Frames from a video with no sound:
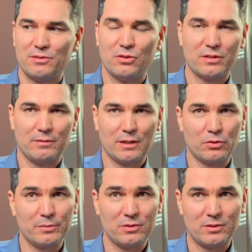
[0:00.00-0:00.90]
все в
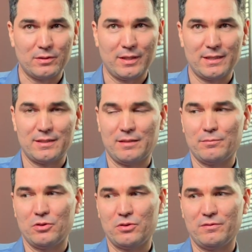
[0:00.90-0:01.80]
совокупности даст
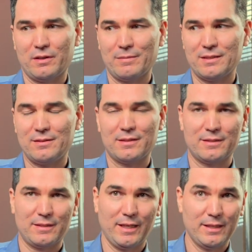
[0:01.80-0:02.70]
нам больше информации о
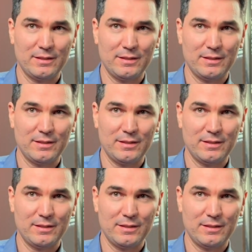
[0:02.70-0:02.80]
состоянии